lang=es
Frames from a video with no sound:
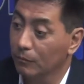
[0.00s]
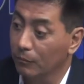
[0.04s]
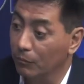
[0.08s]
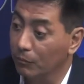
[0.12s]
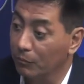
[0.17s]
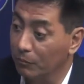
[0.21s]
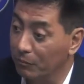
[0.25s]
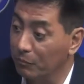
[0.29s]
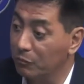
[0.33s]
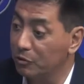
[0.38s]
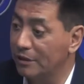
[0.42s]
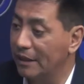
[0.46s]

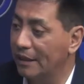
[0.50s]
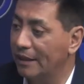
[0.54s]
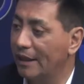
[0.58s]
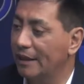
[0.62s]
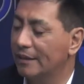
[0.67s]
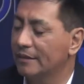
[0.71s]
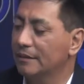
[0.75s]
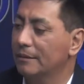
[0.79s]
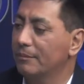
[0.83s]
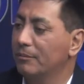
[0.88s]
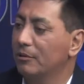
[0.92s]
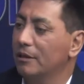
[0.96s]
Muchas
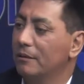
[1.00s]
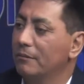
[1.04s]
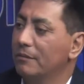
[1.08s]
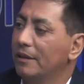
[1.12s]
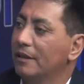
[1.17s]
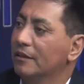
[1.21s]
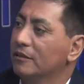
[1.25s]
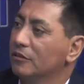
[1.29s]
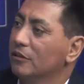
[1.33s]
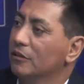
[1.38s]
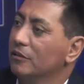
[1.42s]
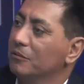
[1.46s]
gracias por la
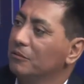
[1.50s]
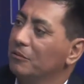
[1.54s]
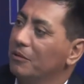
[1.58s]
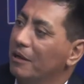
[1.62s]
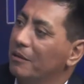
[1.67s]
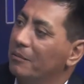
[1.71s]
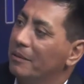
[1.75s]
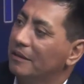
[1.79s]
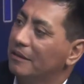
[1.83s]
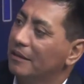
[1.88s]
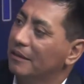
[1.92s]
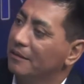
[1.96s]
invitación
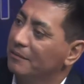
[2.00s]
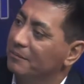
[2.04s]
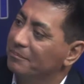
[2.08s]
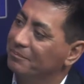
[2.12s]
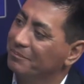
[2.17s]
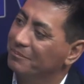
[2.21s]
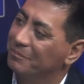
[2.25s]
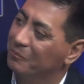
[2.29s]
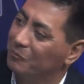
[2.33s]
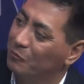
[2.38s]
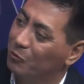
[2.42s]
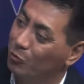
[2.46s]
nuevamente.
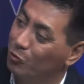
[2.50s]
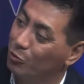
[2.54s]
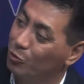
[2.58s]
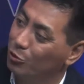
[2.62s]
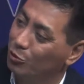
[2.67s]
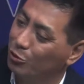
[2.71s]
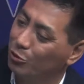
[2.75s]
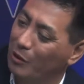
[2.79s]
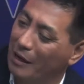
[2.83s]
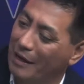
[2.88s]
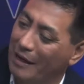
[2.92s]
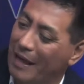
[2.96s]
Un
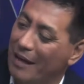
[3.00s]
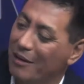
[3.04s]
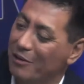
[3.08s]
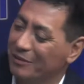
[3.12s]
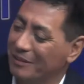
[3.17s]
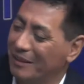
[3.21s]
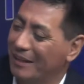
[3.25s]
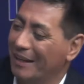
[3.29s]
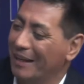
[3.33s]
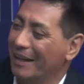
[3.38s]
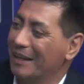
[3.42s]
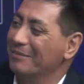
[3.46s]
gusto, agrado
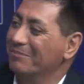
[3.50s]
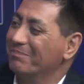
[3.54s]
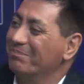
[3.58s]
estar acá.